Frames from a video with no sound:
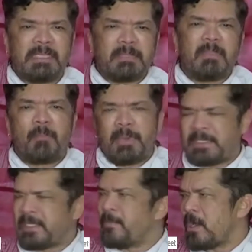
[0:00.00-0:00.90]
సినిమా
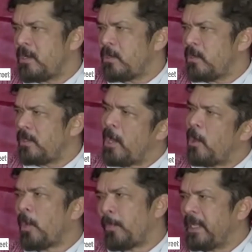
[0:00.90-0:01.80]
పరిశ్రమ
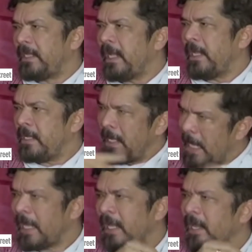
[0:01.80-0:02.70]
డెవలప్ అయితే
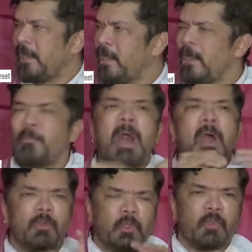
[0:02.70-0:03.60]
ఇలాగే
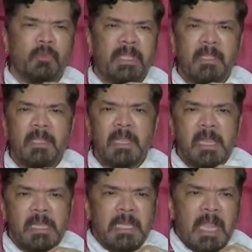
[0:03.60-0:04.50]
బాగుంటుంది
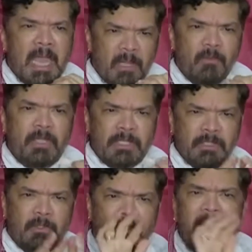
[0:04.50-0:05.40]
అనే
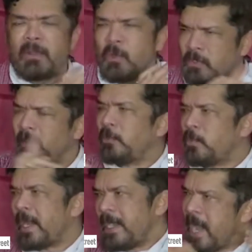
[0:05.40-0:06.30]
ఉద్దేశంతో దానికోసం
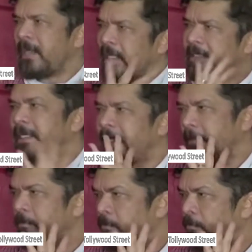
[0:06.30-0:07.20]
వెళ్తున్నారని నాకు తెలిసింది
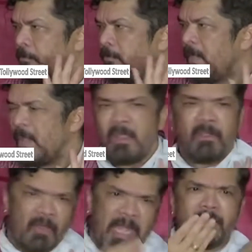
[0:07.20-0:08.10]

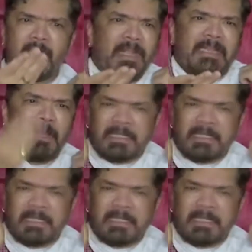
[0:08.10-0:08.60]
వెళ్ళండి వెళ్తే